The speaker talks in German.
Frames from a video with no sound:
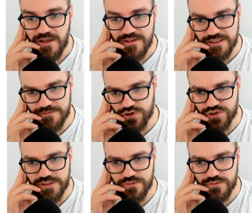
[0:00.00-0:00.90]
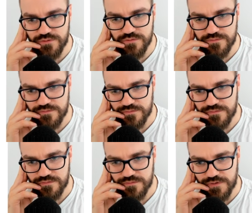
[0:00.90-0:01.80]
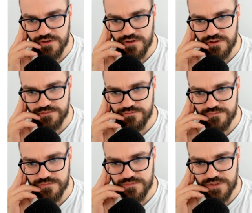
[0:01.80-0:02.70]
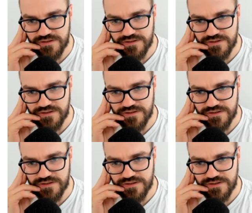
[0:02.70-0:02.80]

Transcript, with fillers: Tarifgestaltung, ähm,